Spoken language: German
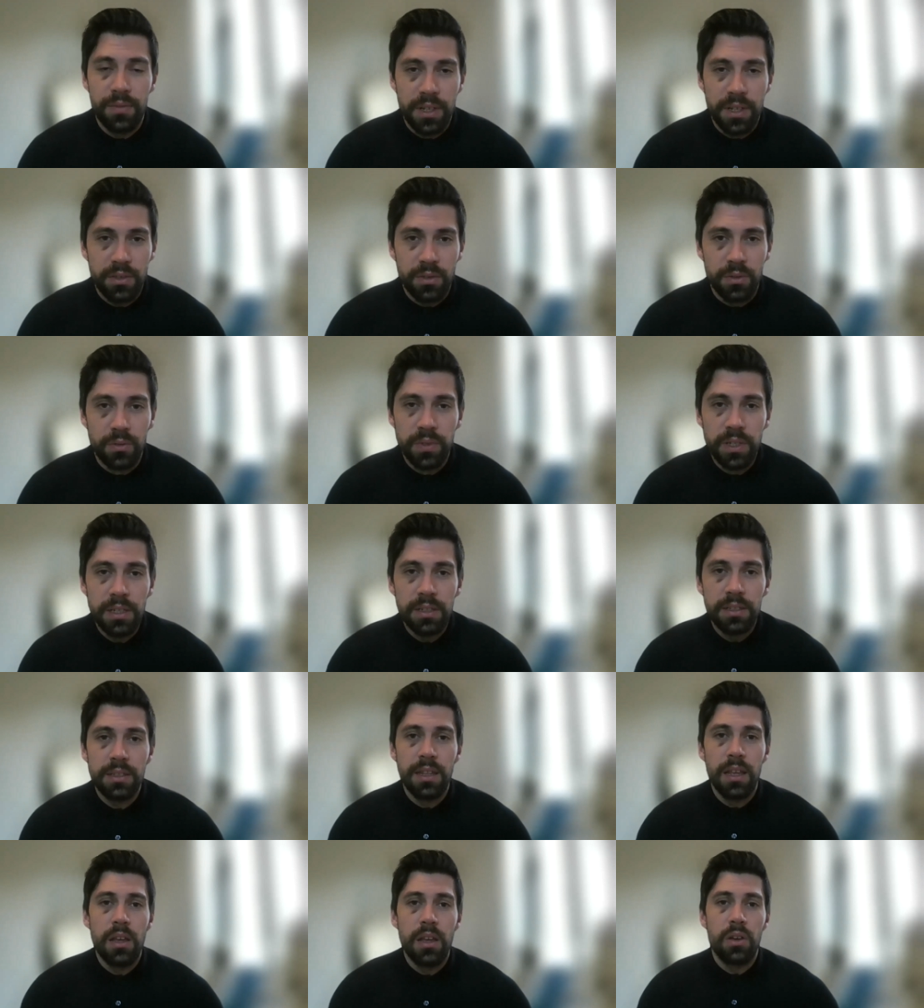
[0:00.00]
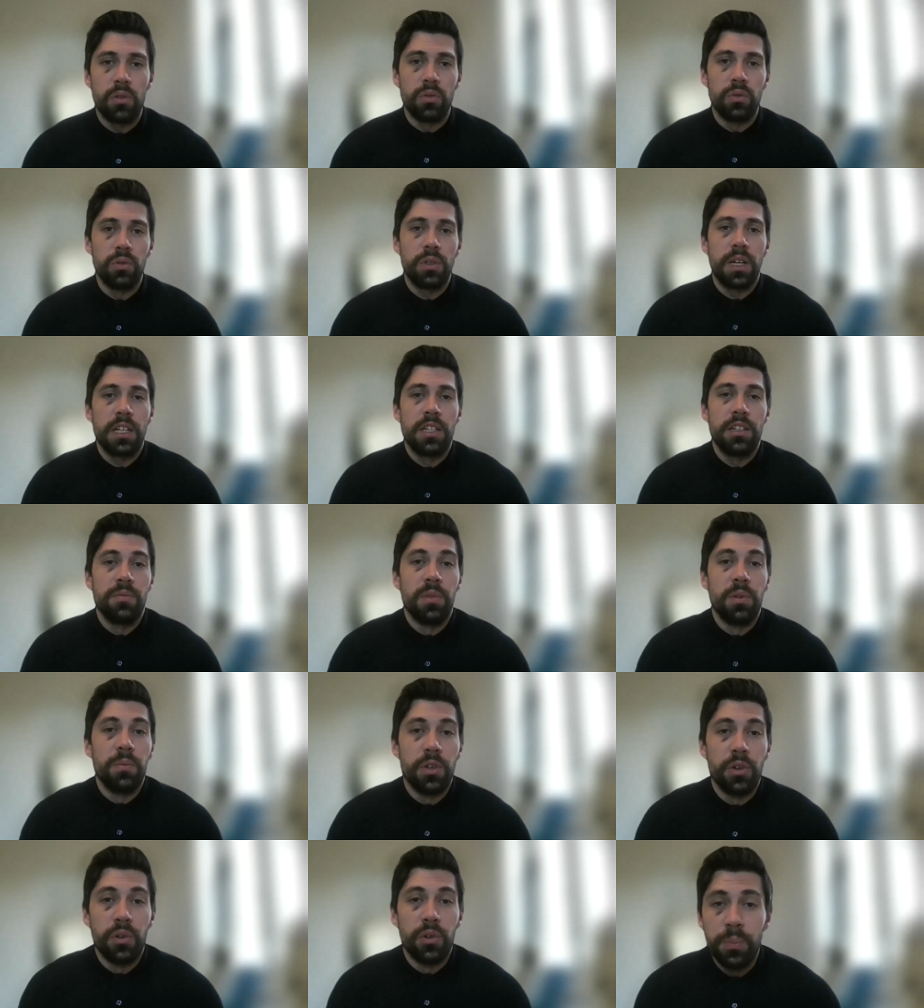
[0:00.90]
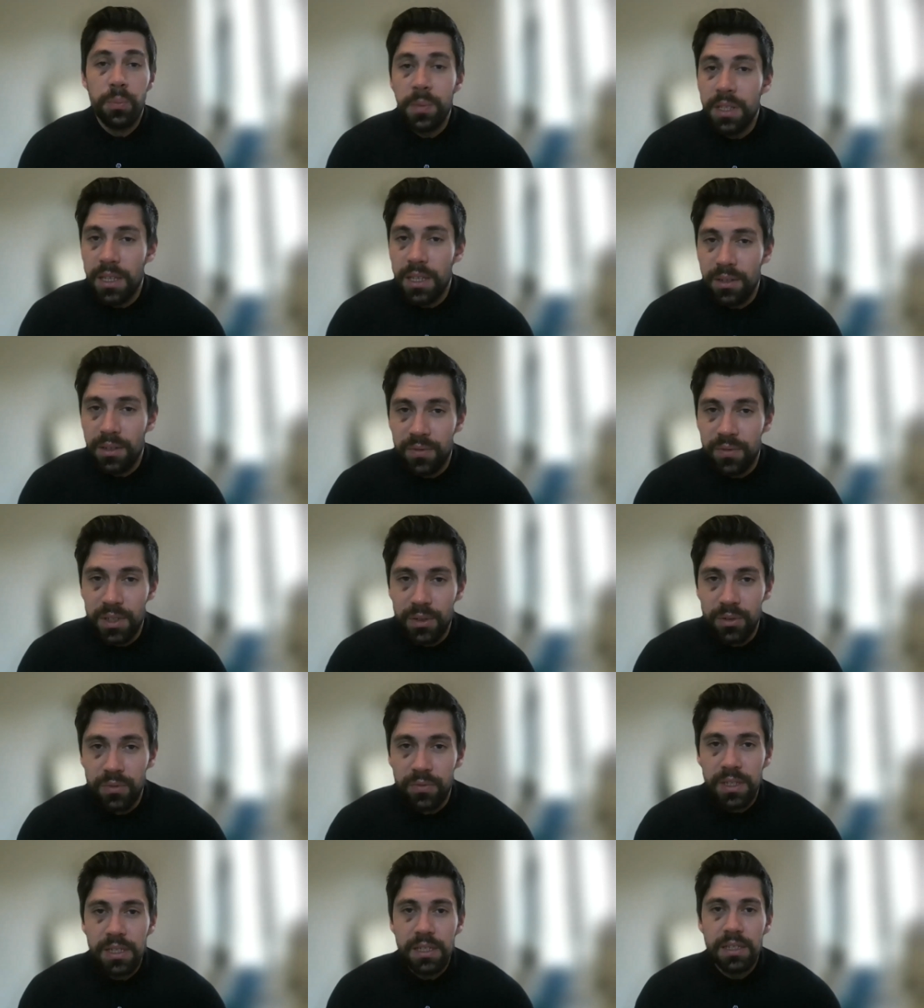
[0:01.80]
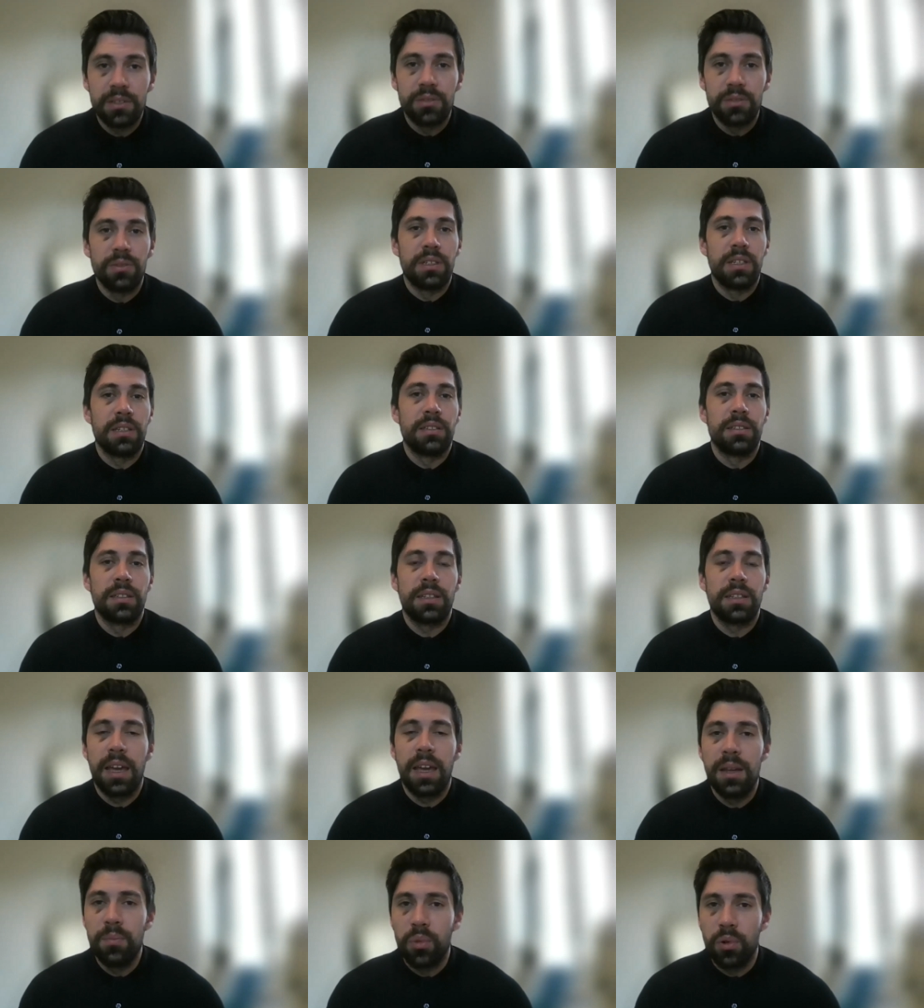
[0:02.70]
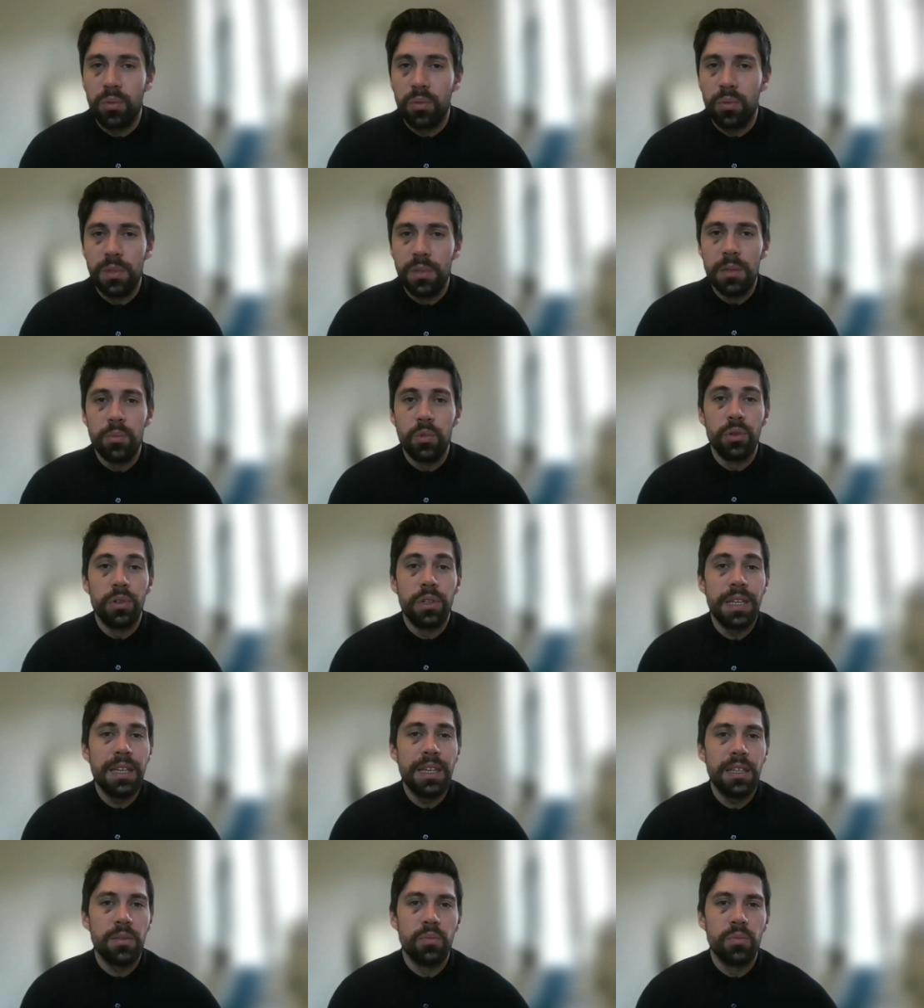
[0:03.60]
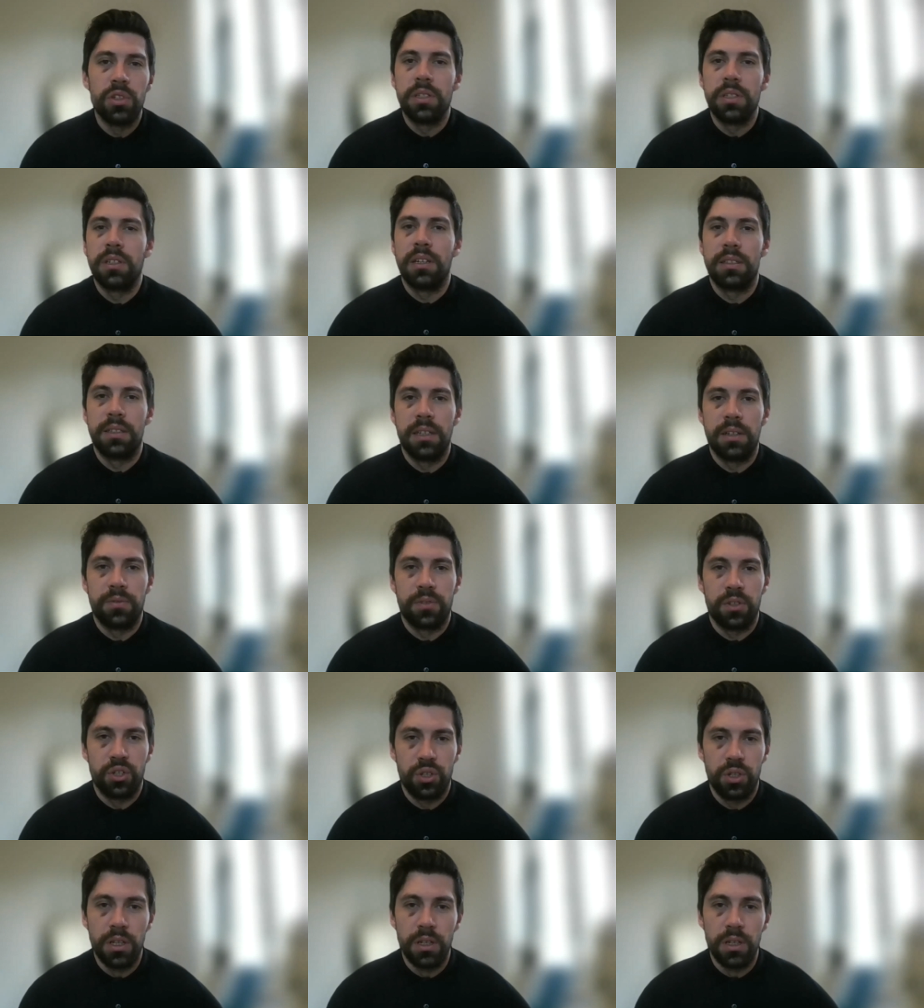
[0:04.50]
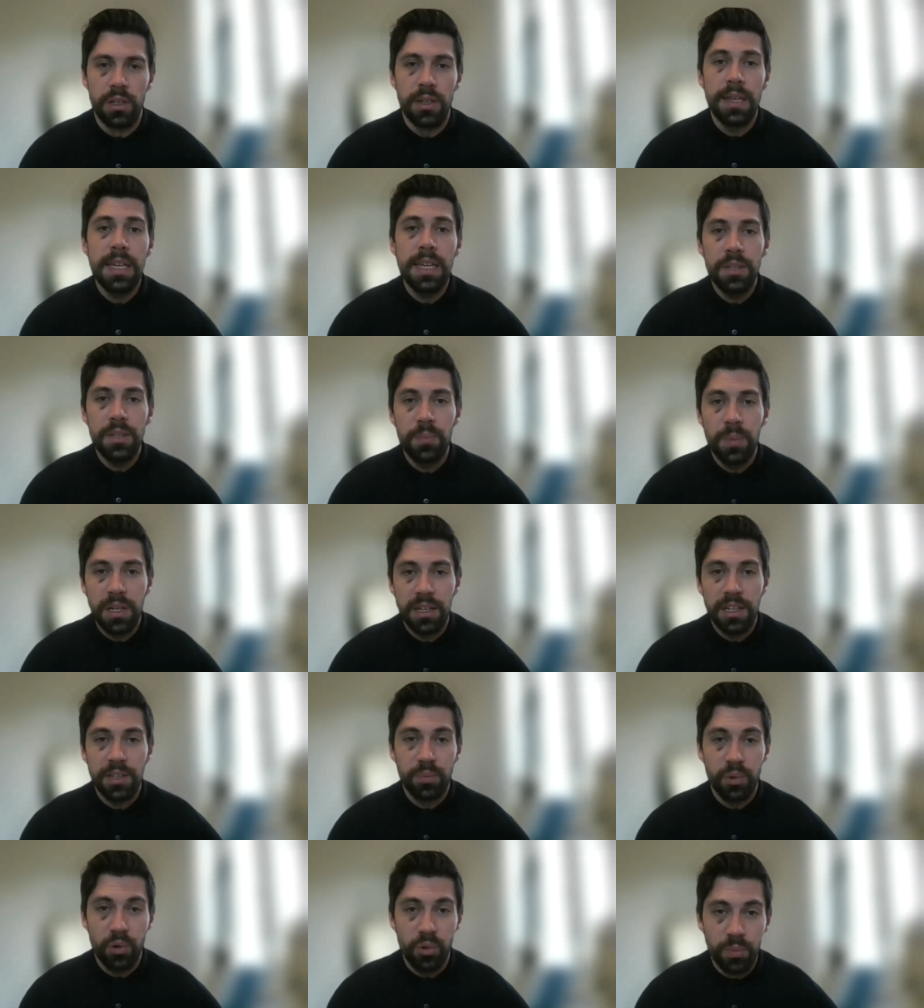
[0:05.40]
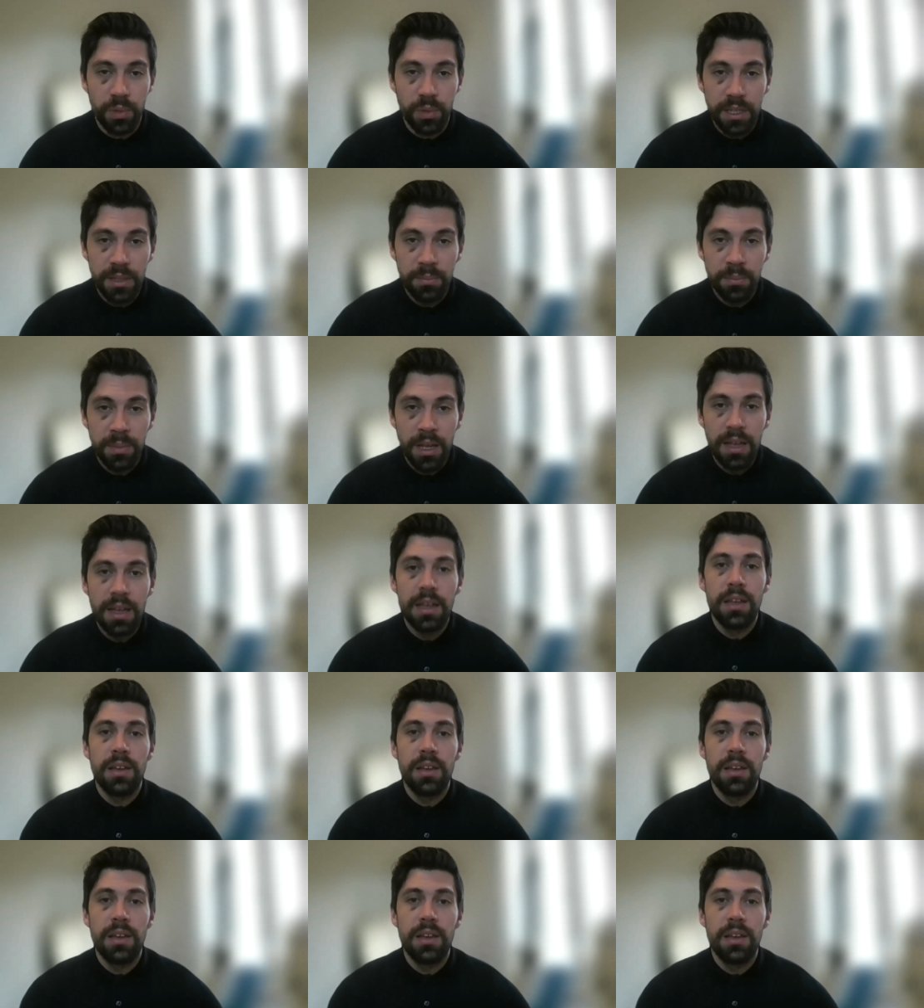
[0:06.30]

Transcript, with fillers: was du willst und du kannst mit mir umgehen, wie du willst und das ist kein Problem und ich muss das ja verstehen. Ich bin das Problem,